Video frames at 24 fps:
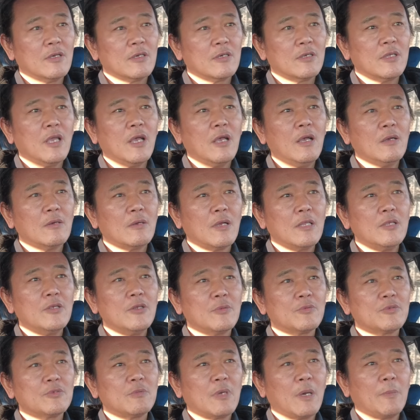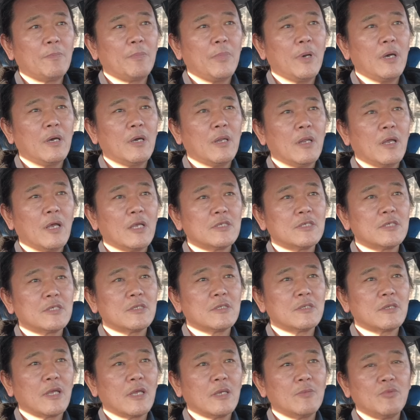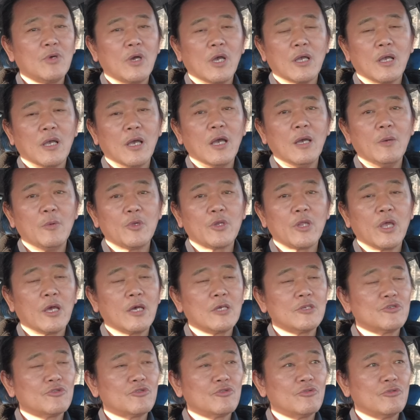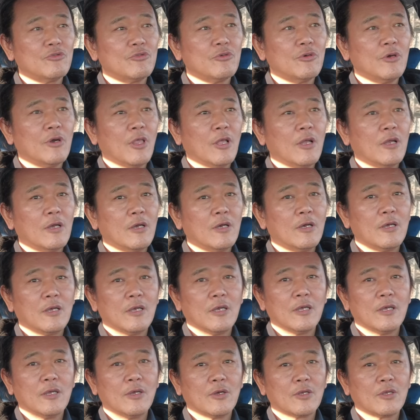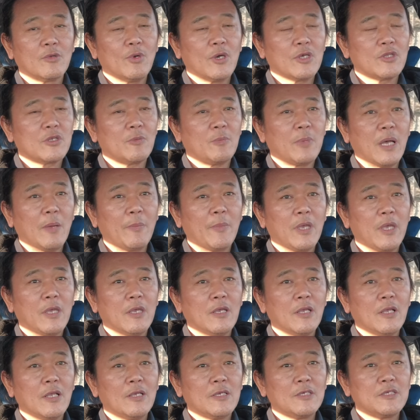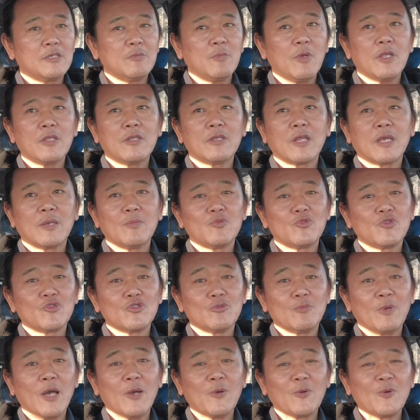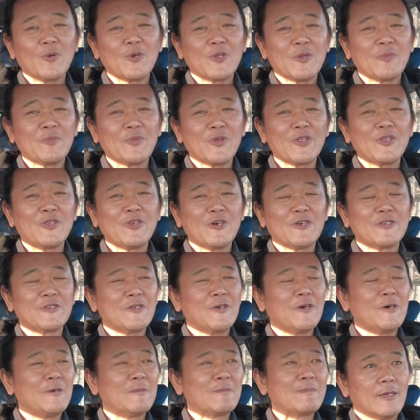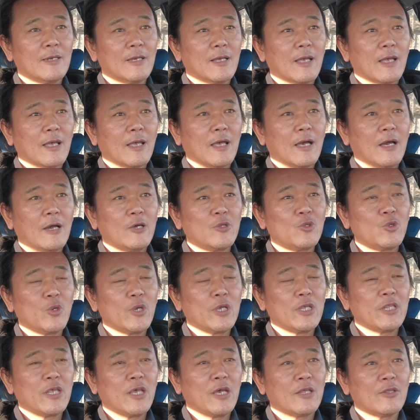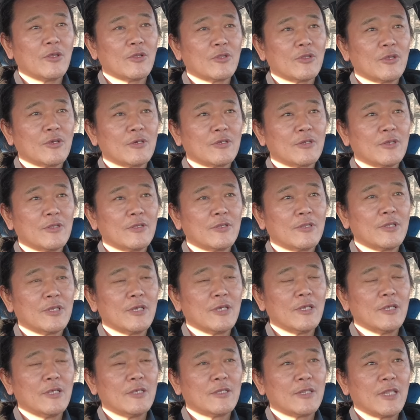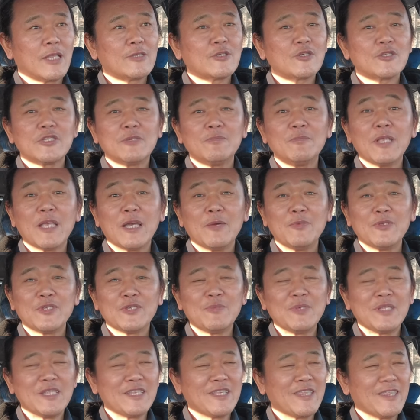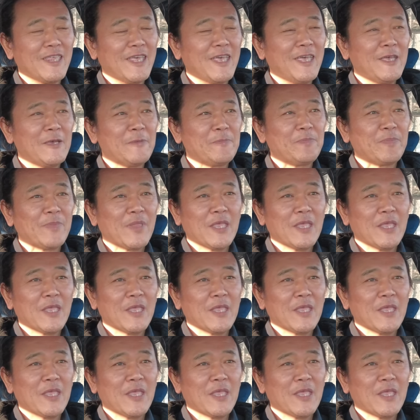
그냥 할 일 없으면 아빠랑 같이 드라이브 할까? 뭐 이래가지고 예, 여기 와서 밤에 심야 드라이브도 좀 하고 이런 편이어서 강화도에 대한 어떤 그런 내적 침실감이 좀 있는데